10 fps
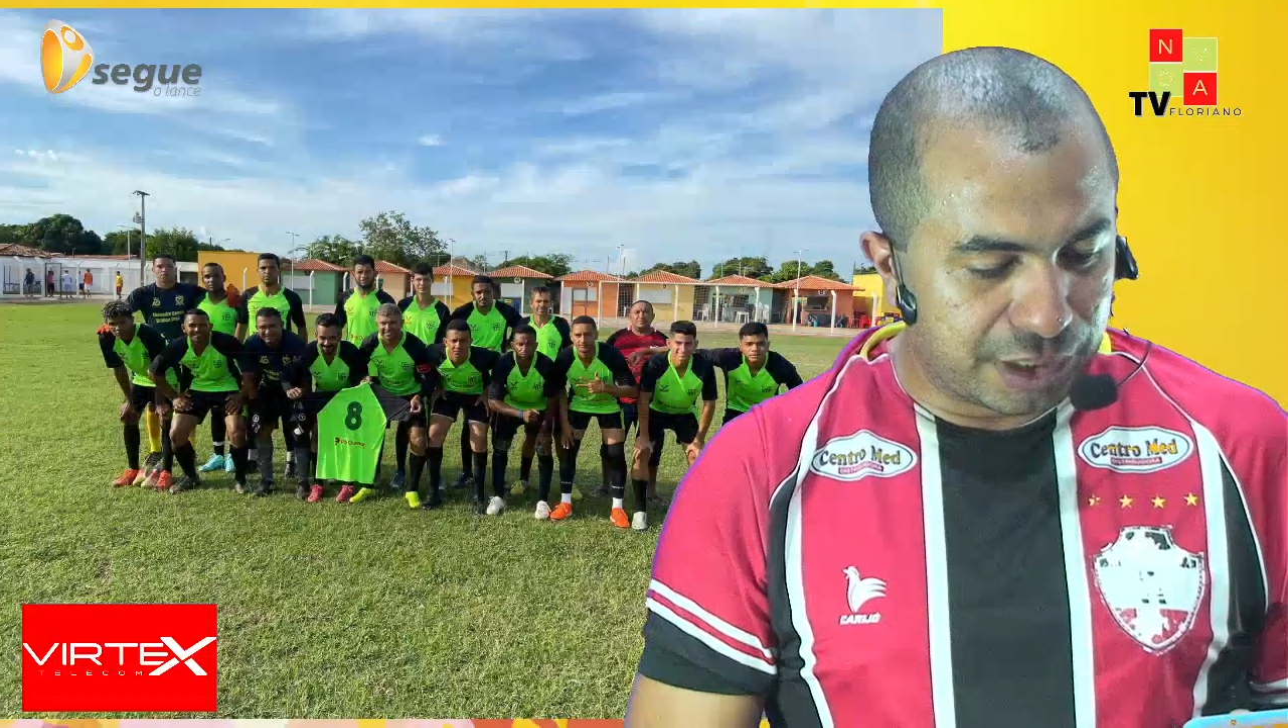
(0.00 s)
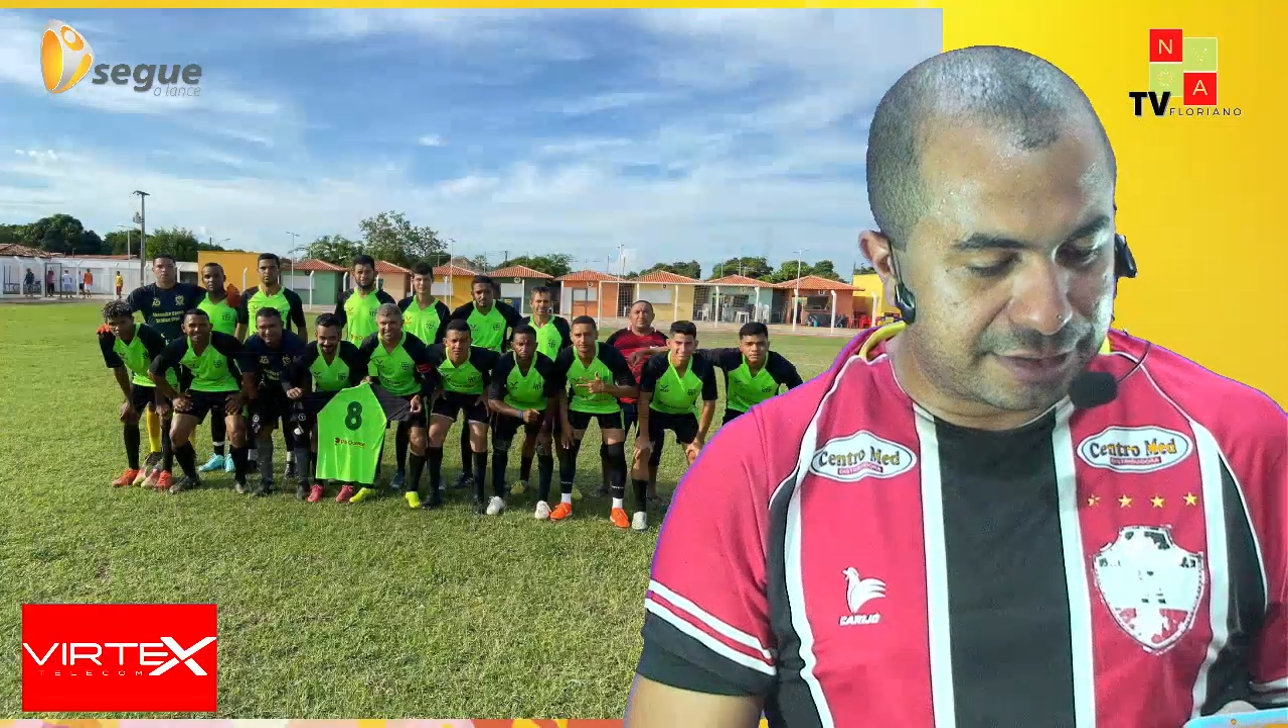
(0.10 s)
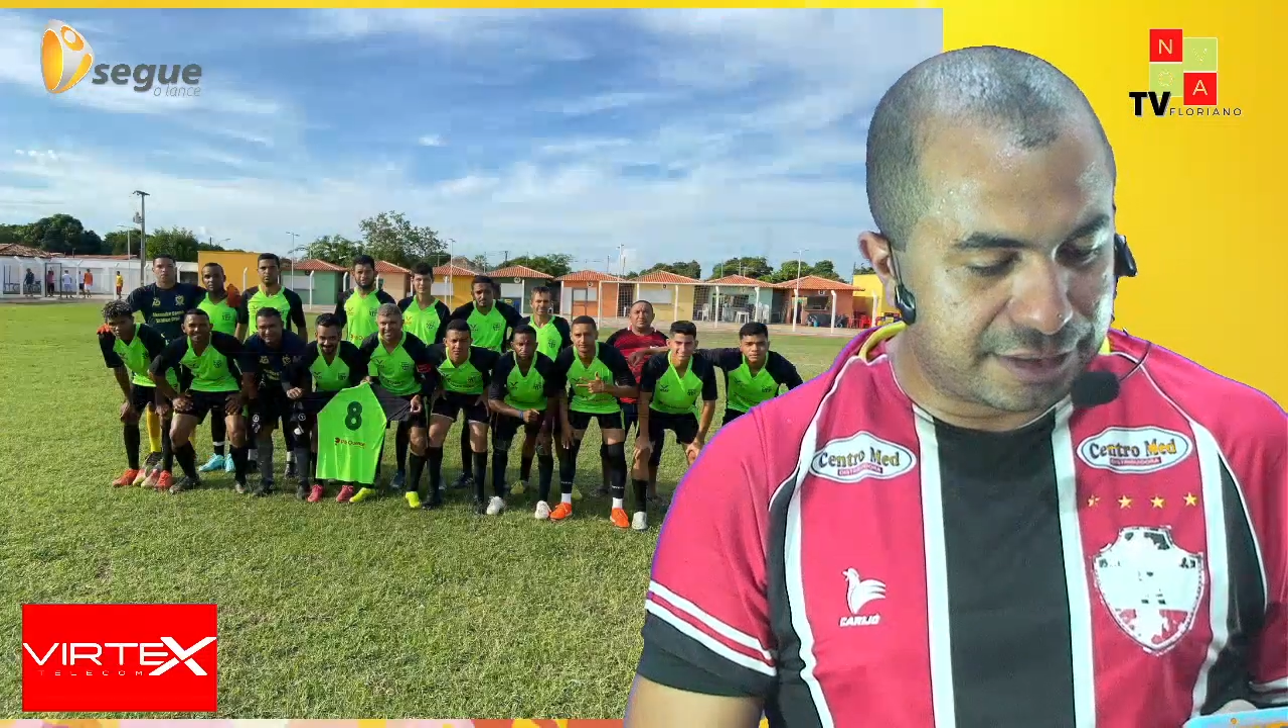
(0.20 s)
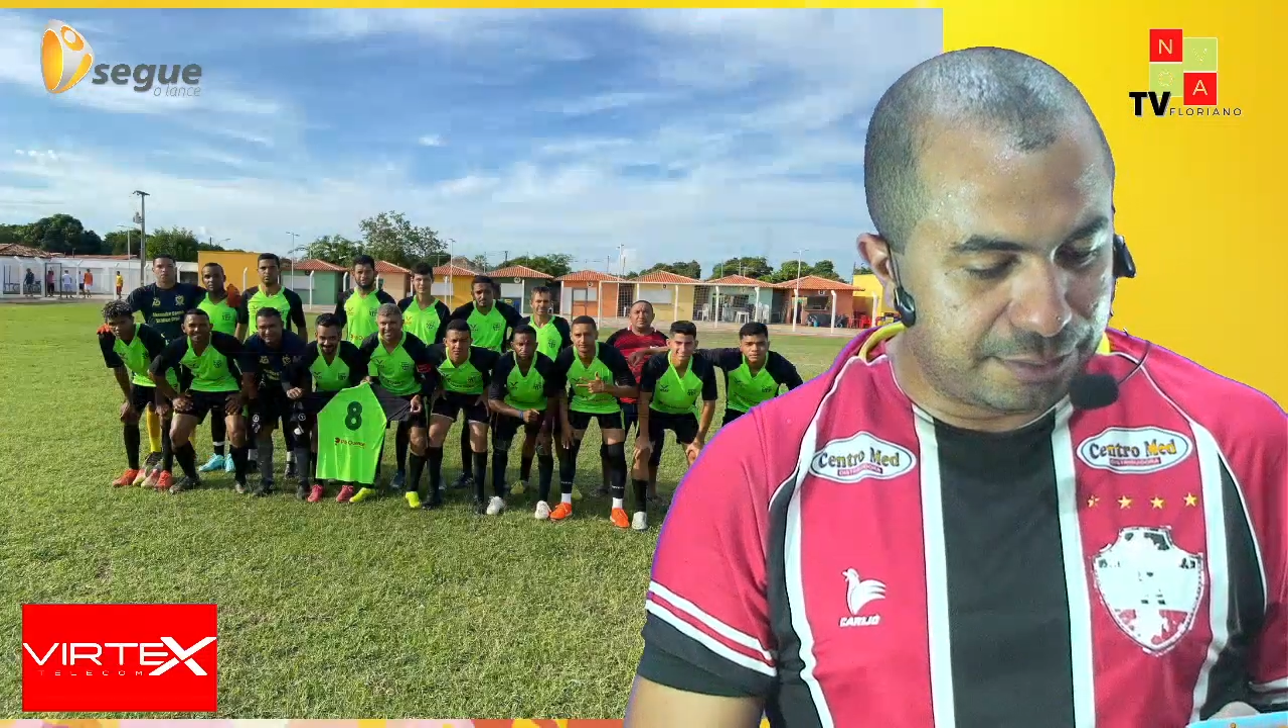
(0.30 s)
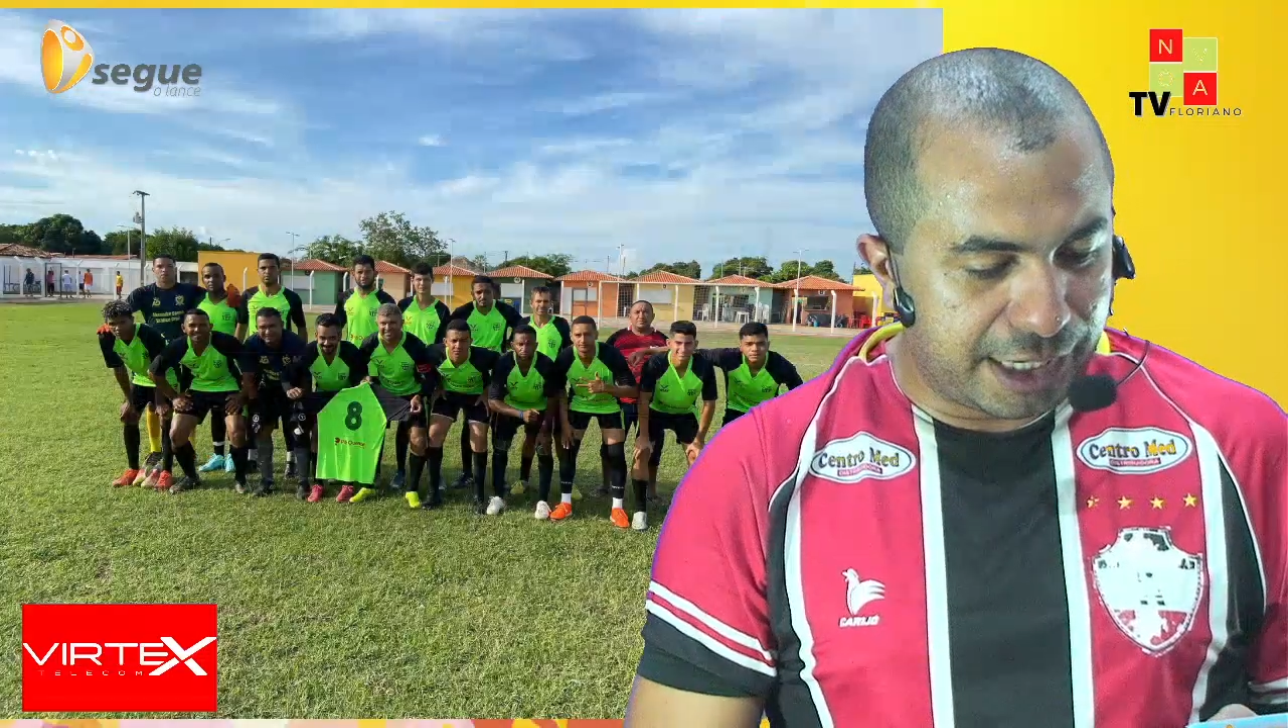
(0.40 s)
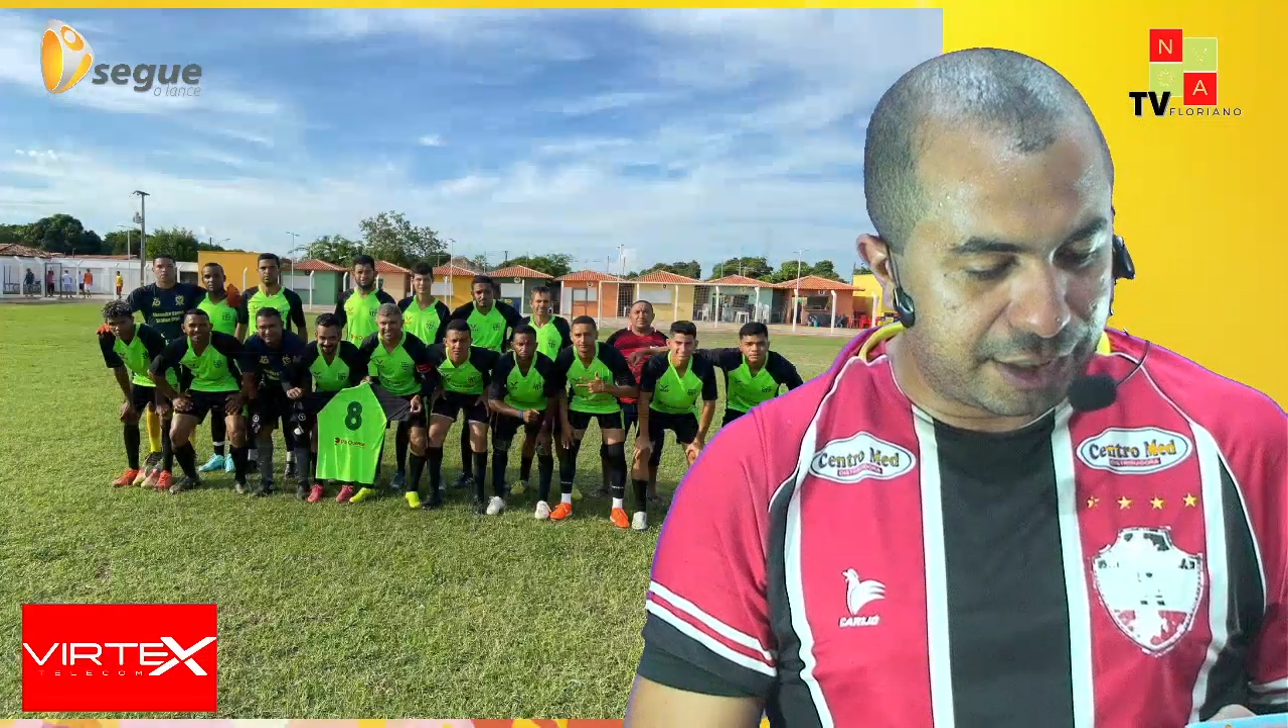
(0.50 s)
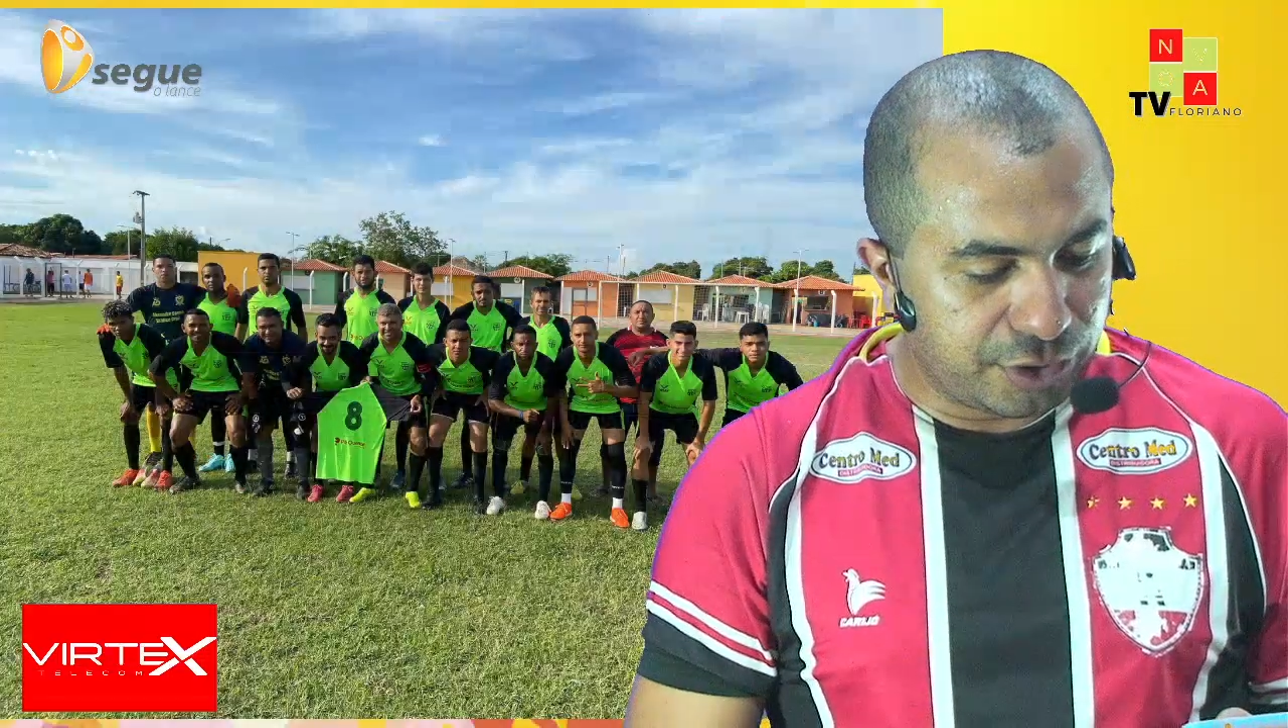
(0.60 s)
Nascimento.